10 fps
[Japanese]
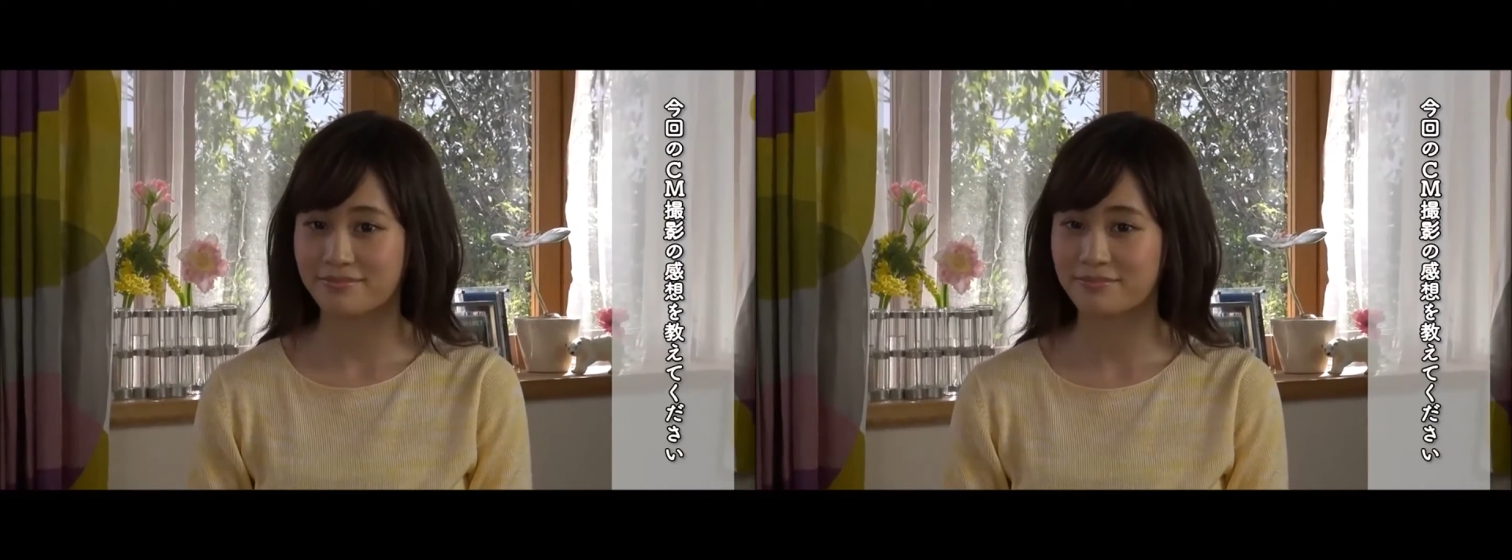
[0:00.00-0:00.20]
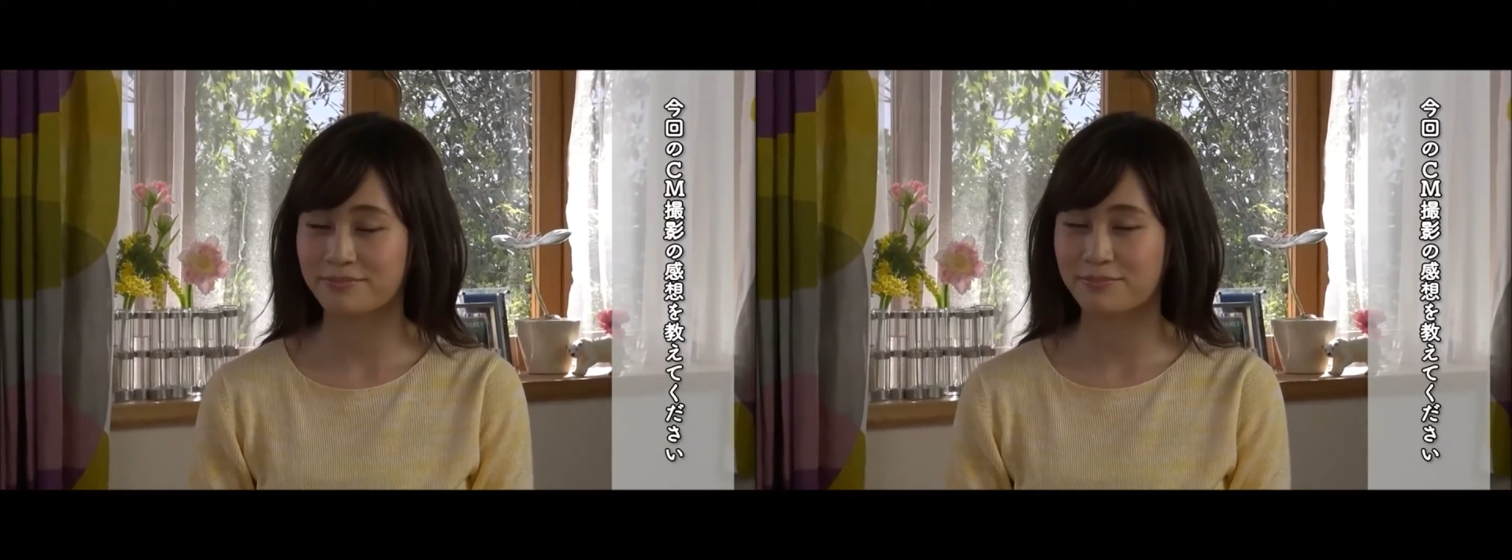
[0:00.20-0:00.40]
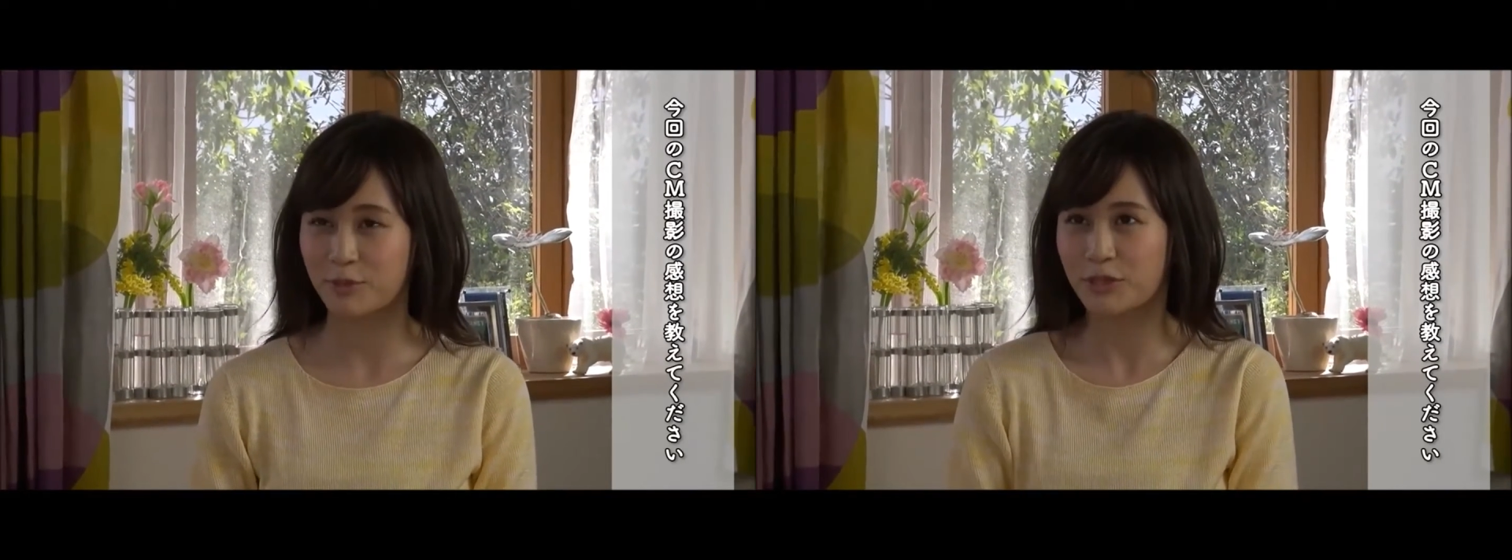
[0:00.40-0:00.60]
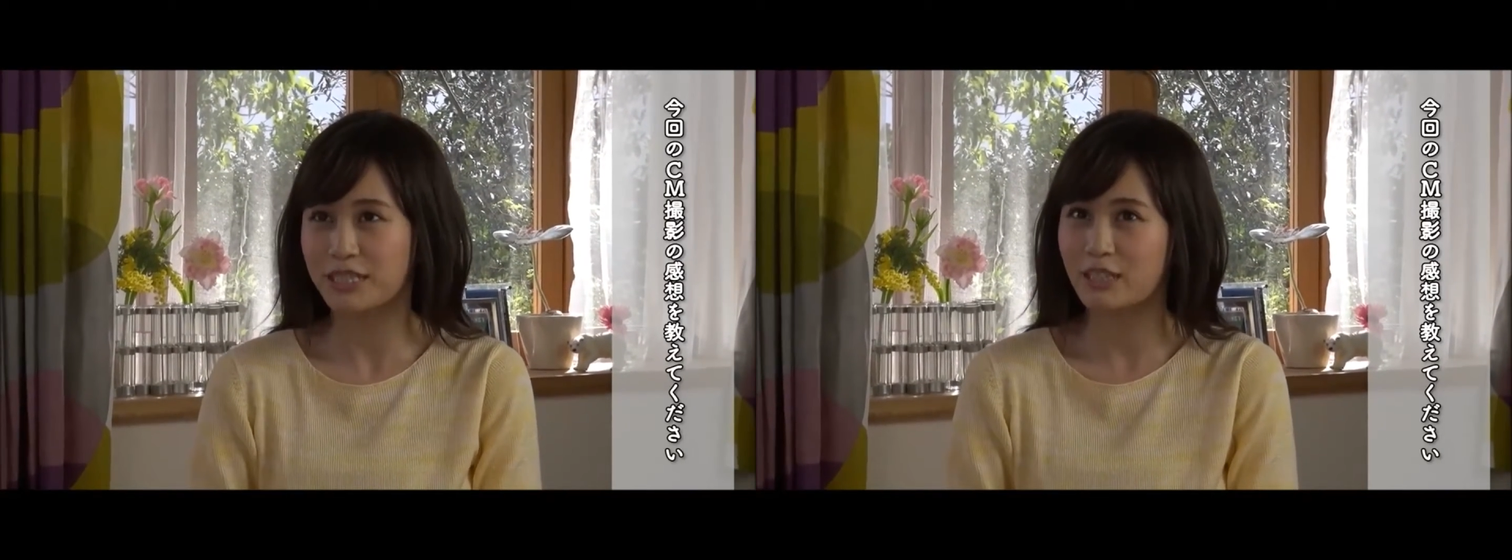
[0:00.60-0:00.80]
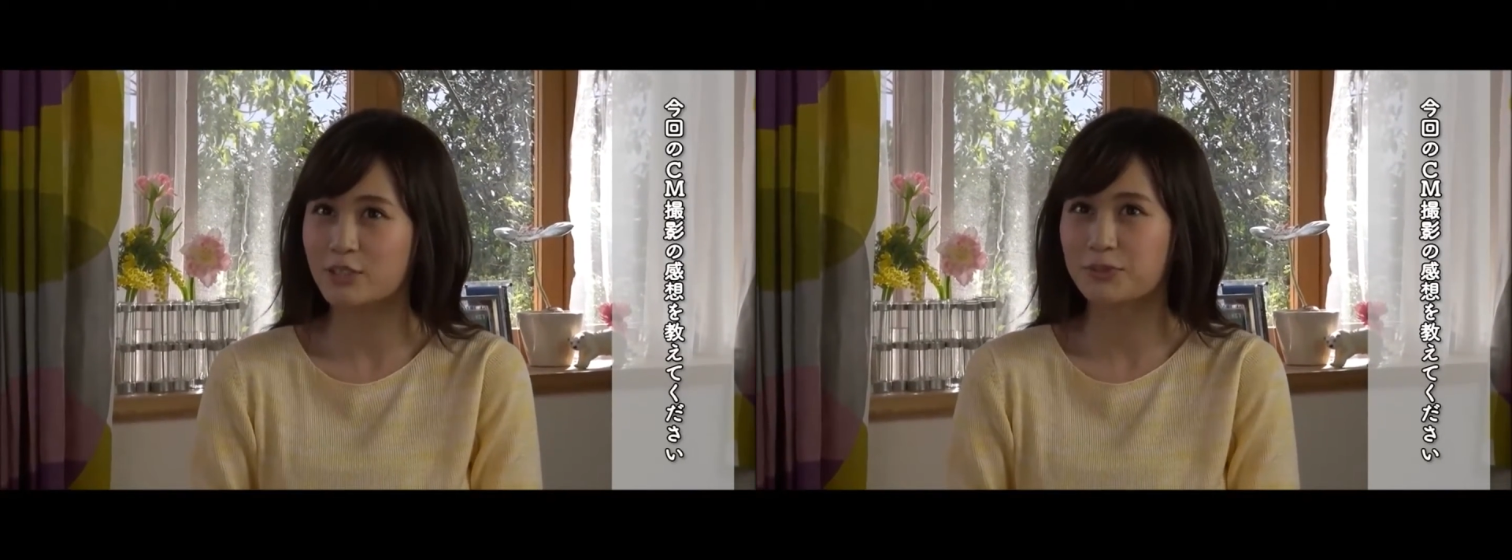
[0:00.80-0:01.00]
うんとに
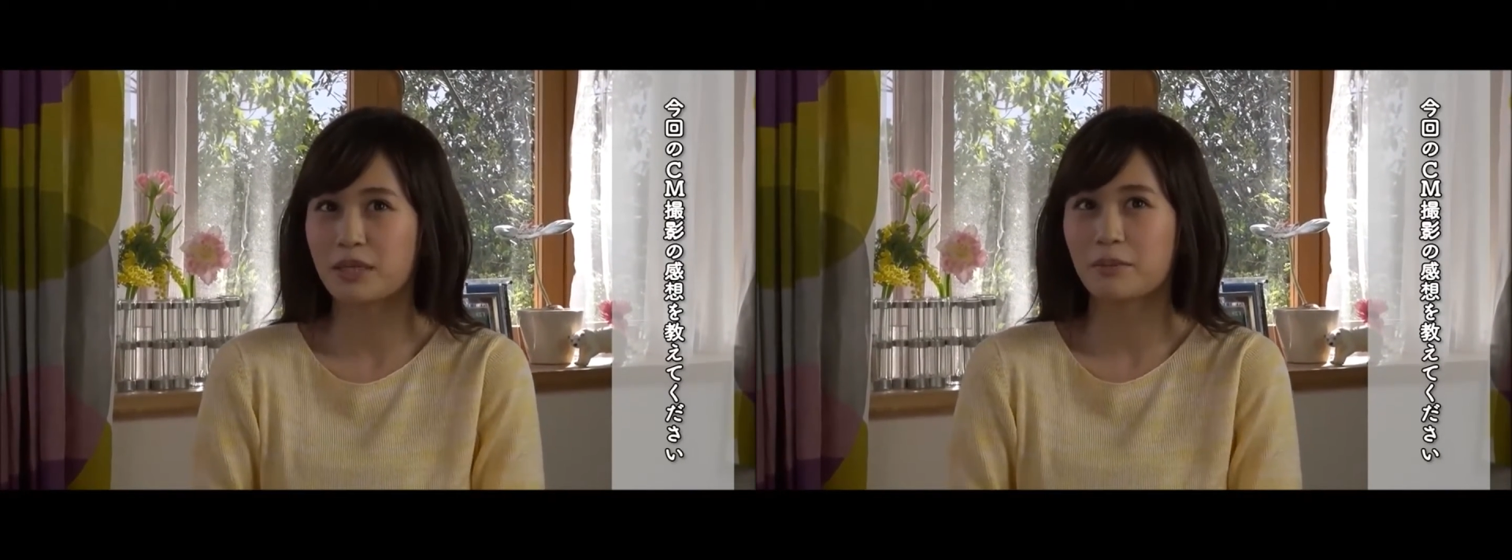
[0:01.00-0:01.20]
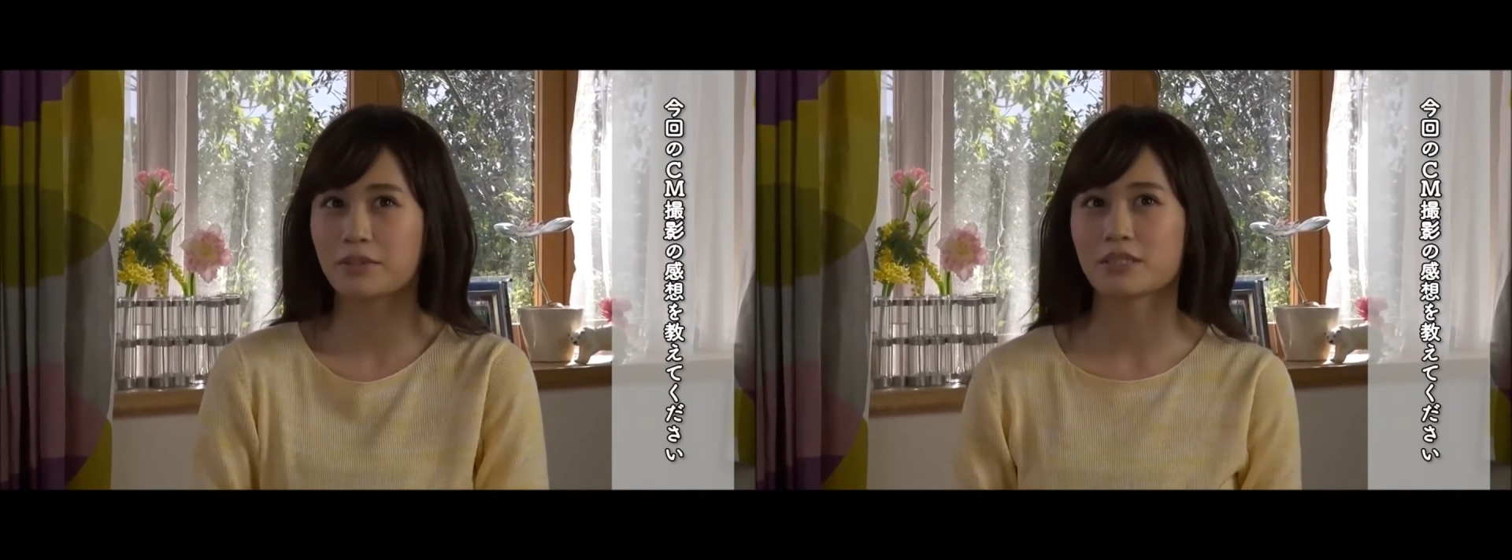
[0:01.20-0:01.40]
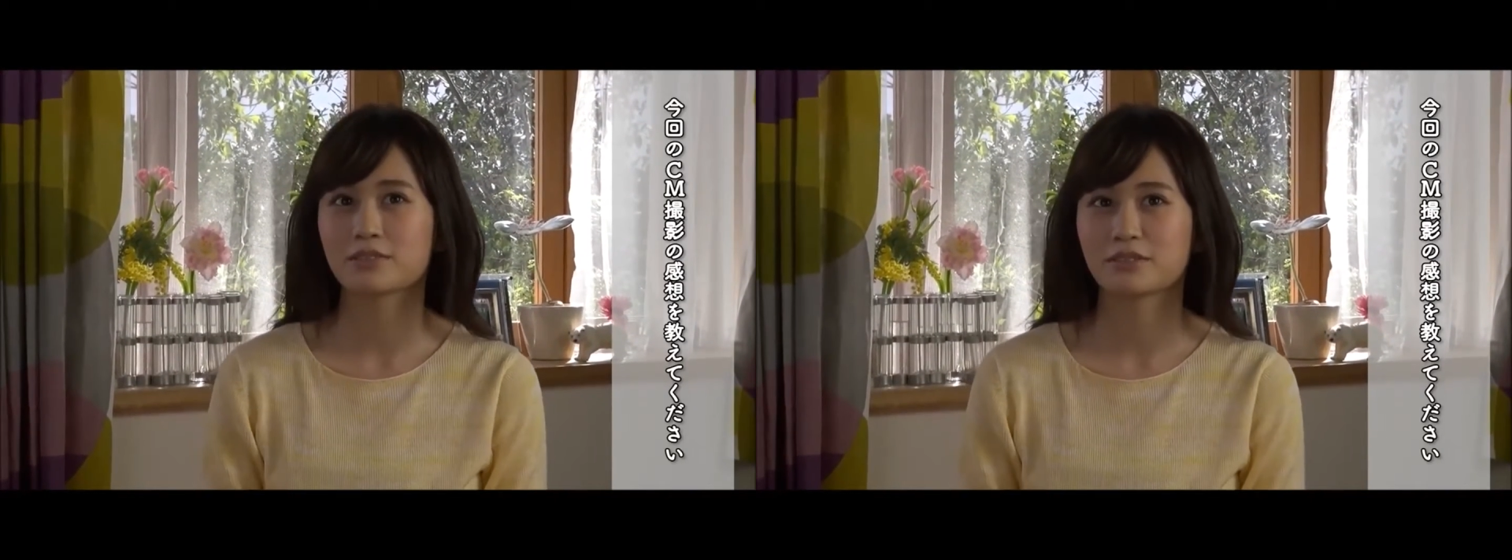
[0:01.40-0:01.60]
かく麻婆茄